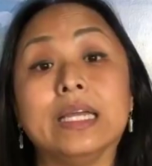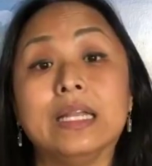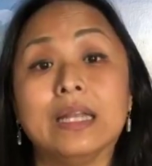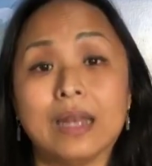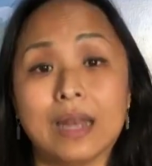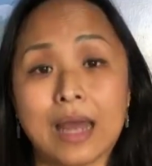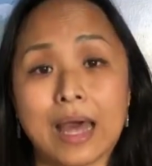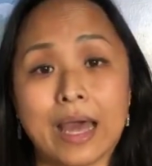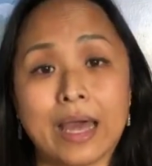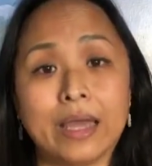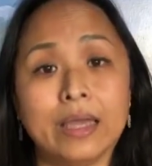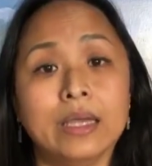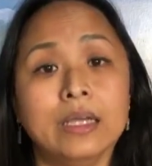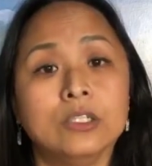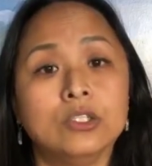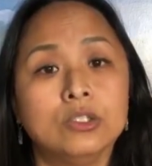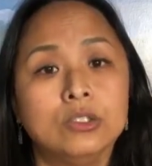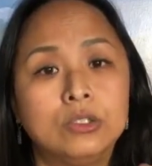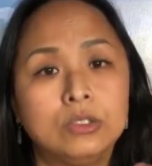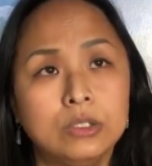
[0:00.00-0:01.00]
来。
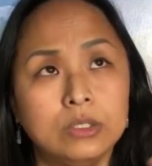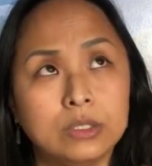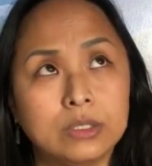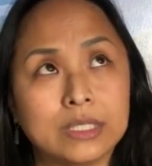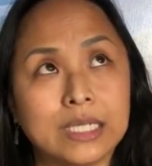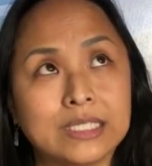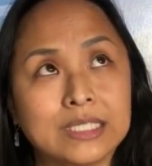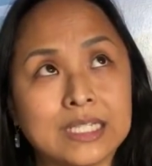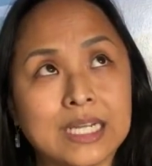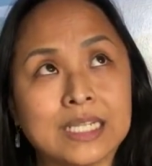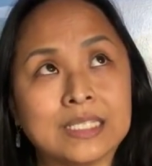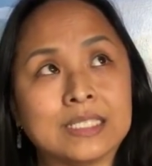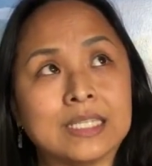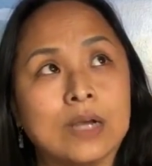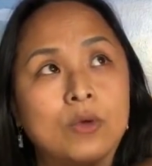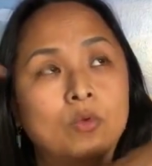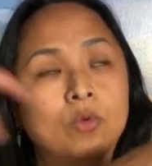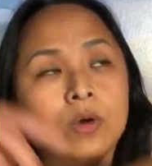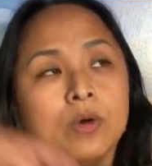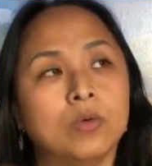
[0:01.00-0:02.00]
再加
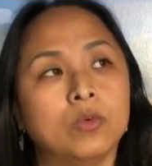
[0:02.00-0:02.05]
上我，